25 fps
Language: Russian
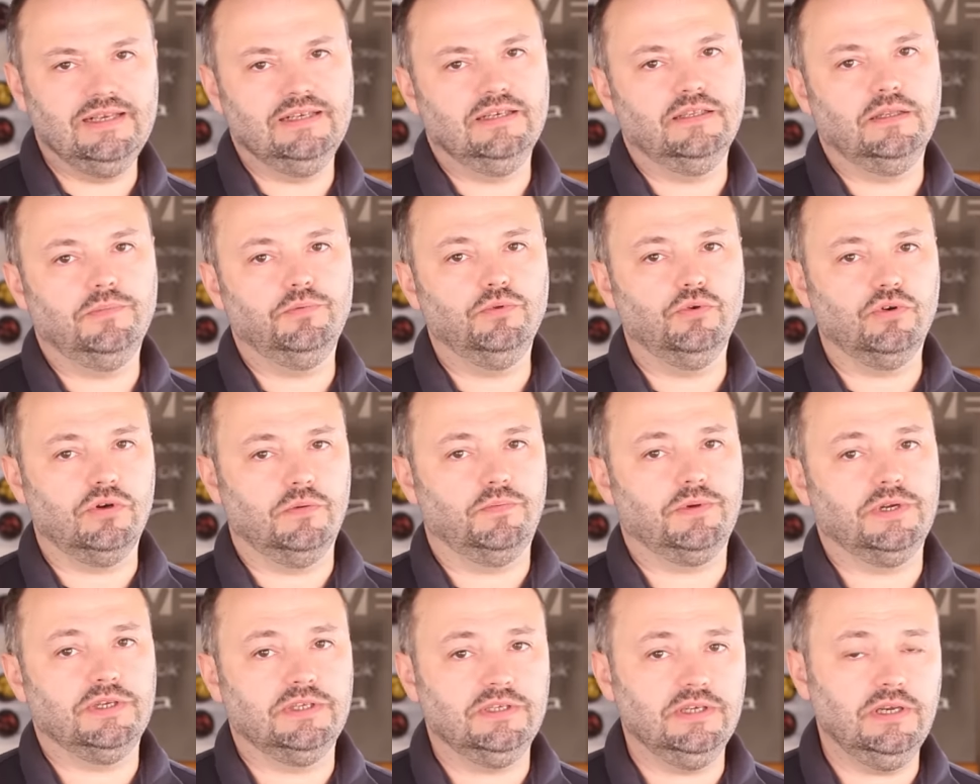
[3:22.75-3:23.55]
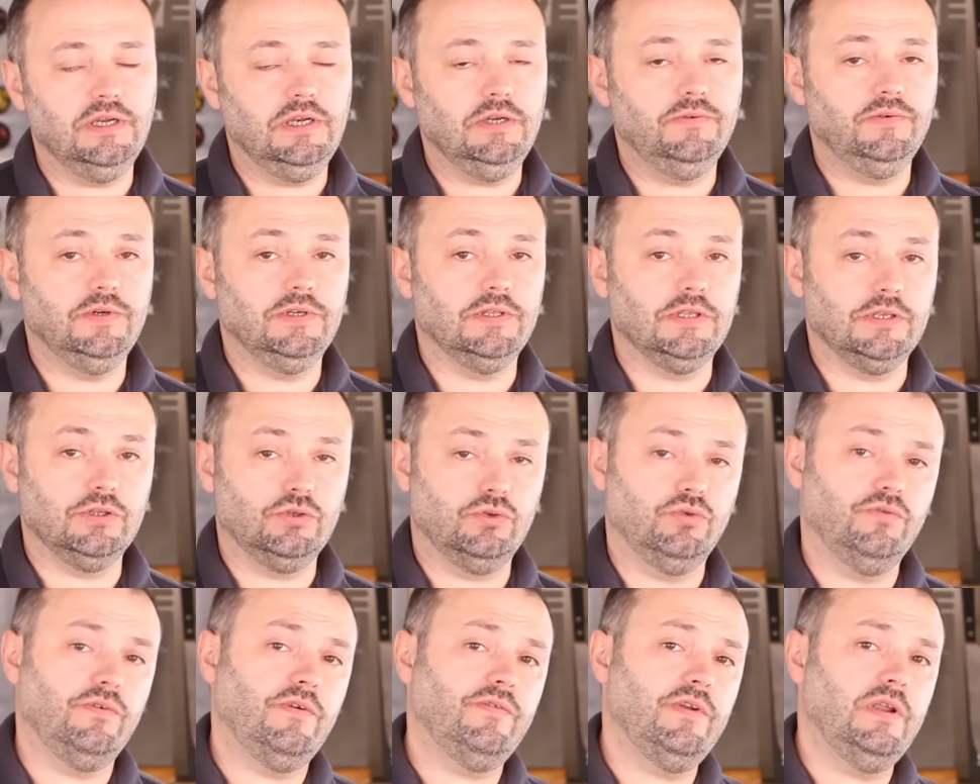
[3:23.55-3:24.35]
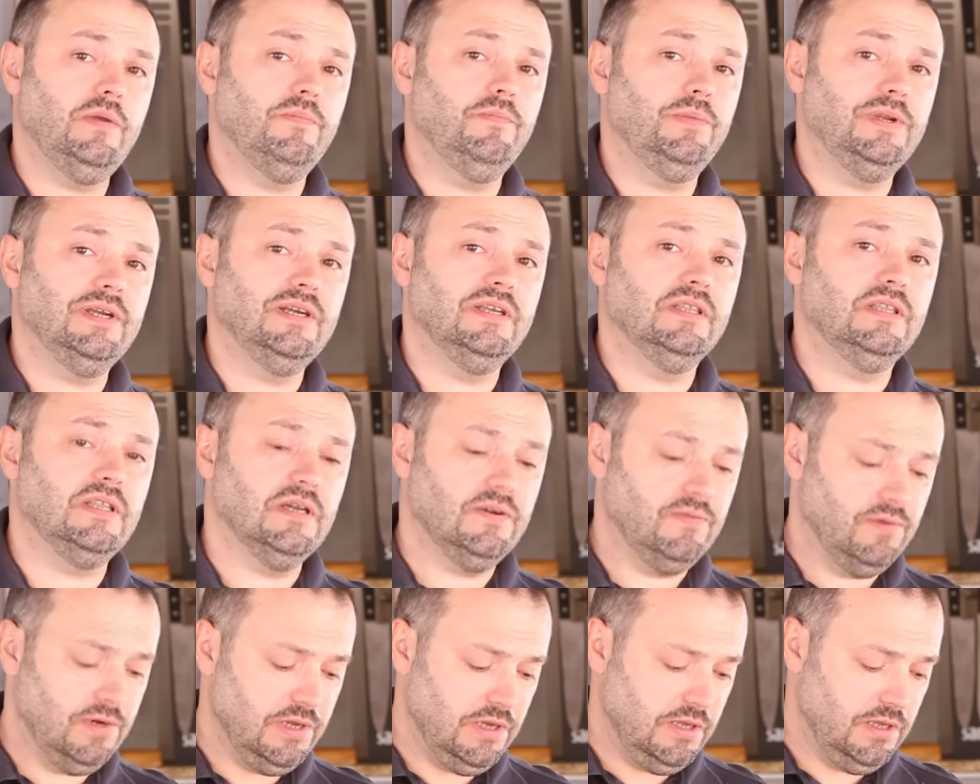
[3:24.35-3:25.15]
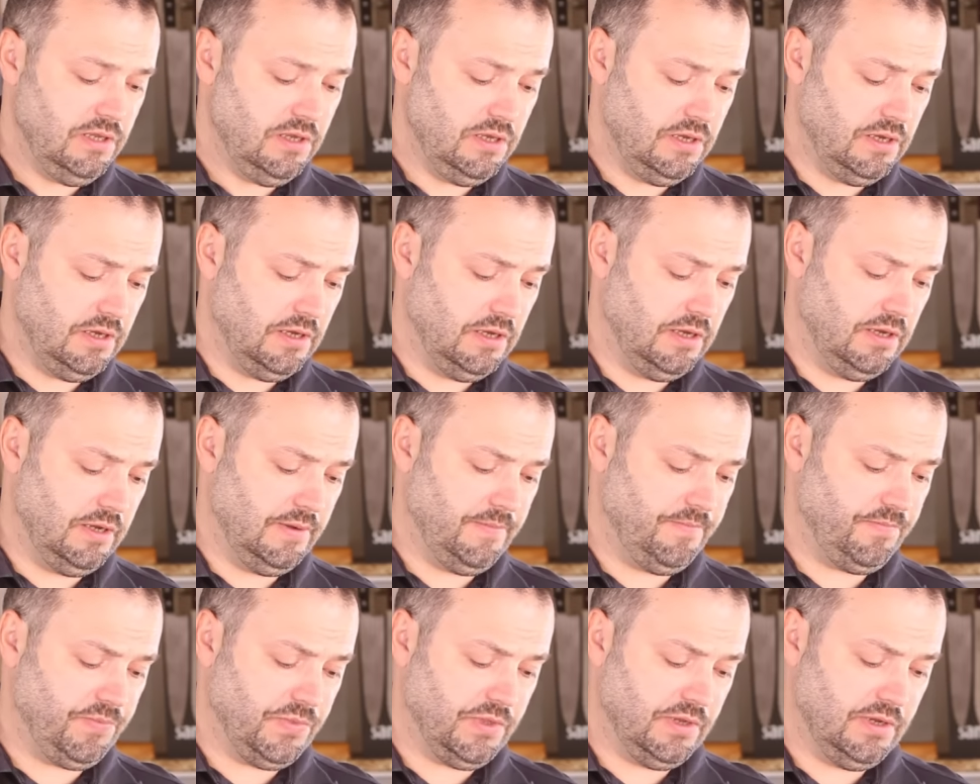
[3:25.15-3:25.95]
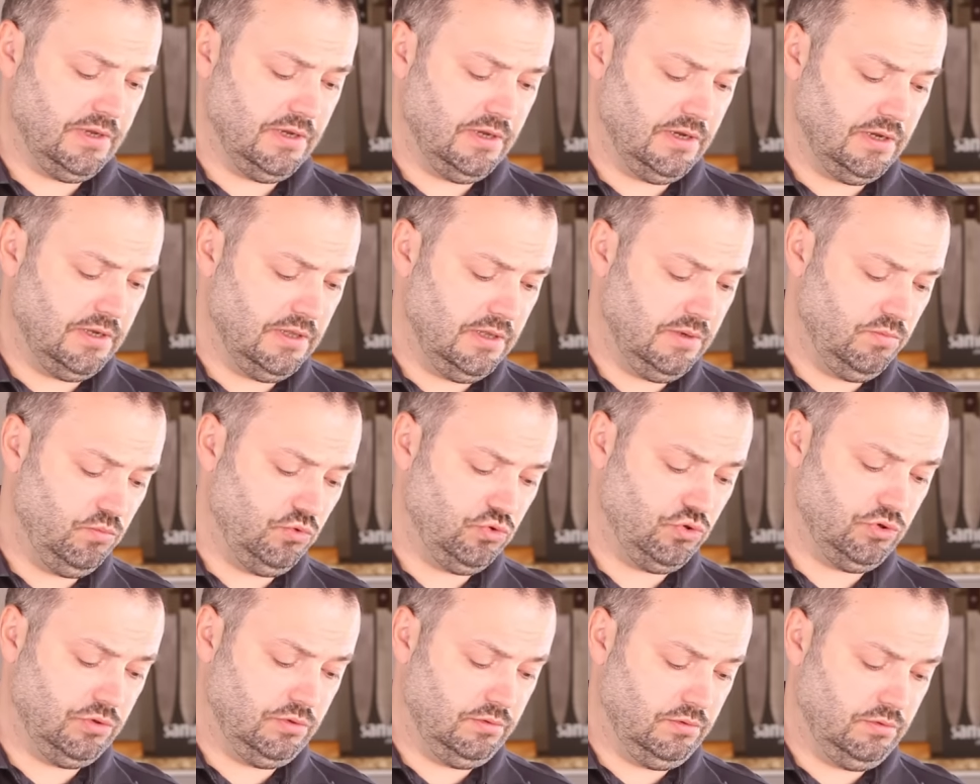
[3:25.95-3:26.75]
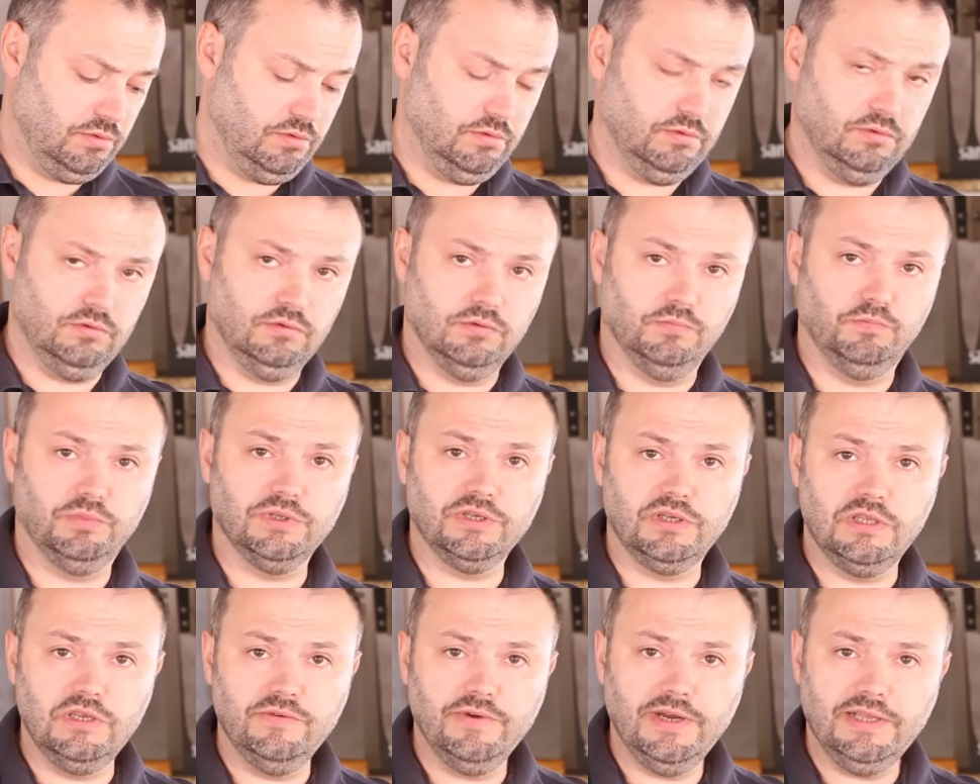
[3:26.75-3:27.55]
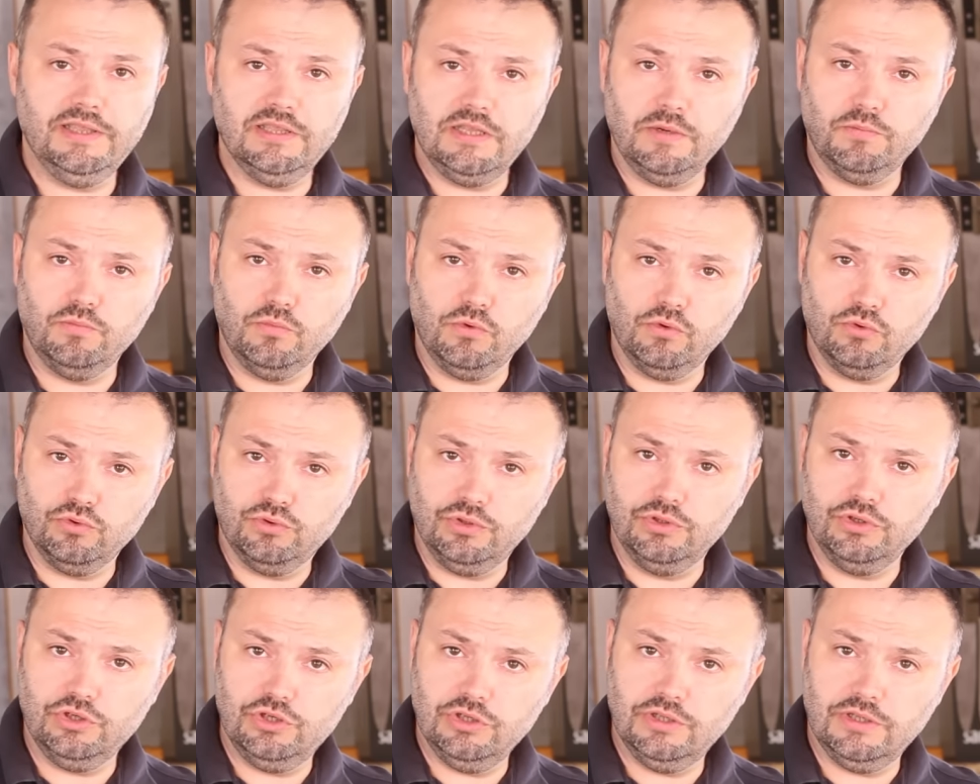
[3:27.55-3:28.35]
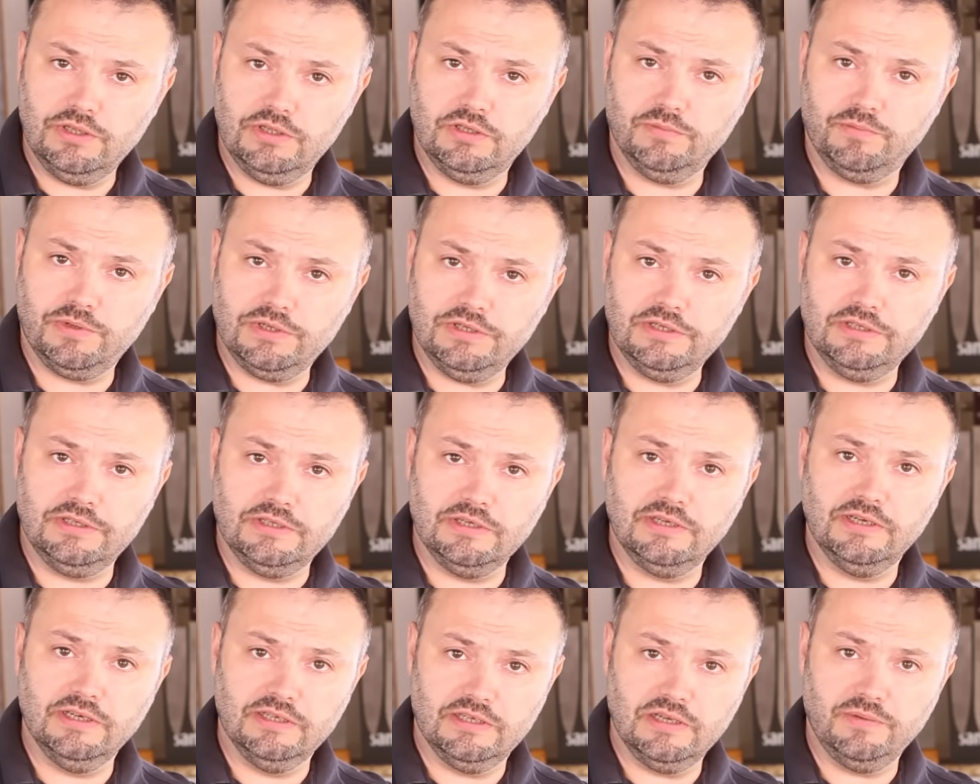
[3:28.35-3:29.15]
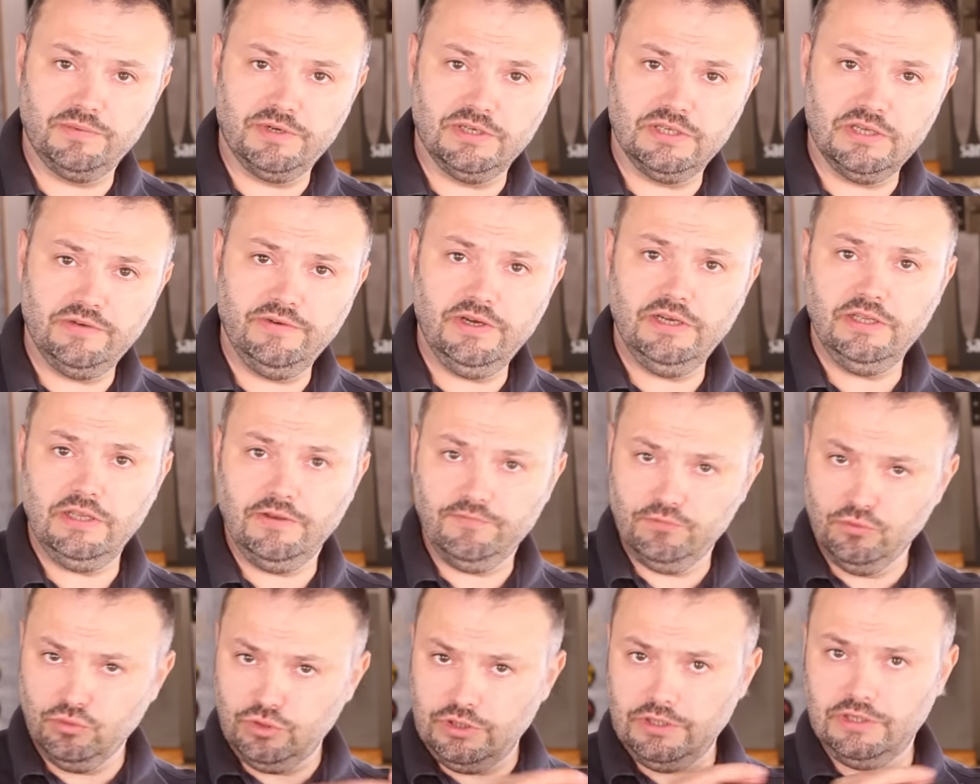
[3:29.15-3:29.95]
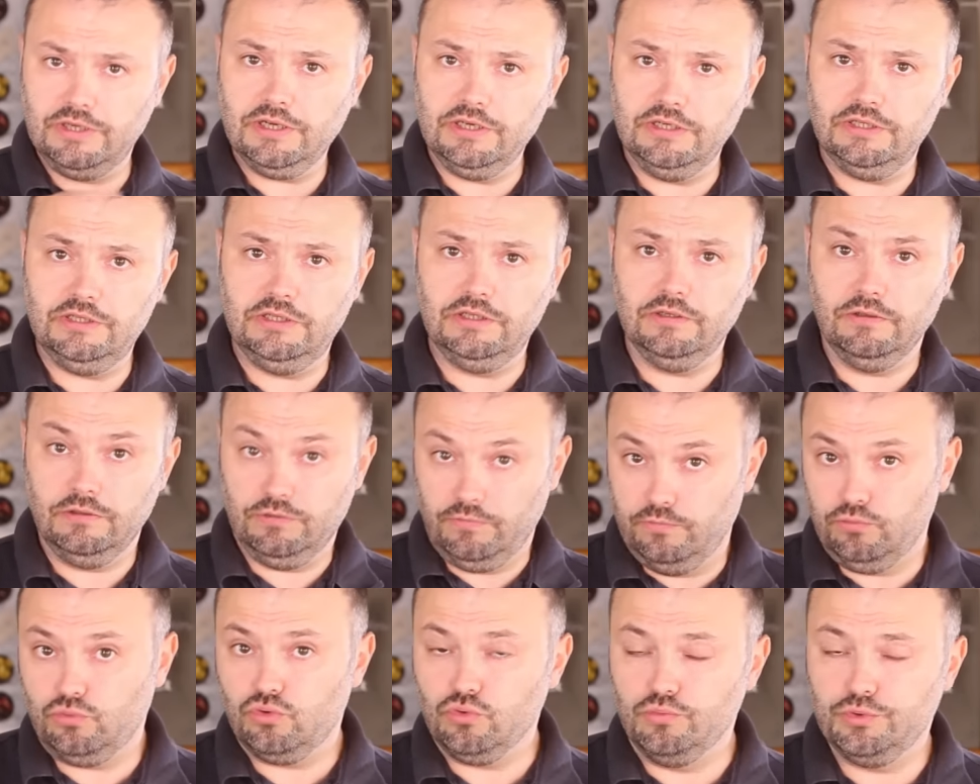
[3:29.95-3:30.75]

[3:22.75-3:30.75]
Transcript: а если она плохо просаливается, то во время приготовления э, она может подгнивать, там могут начинаться процессы газообразования внутри кости,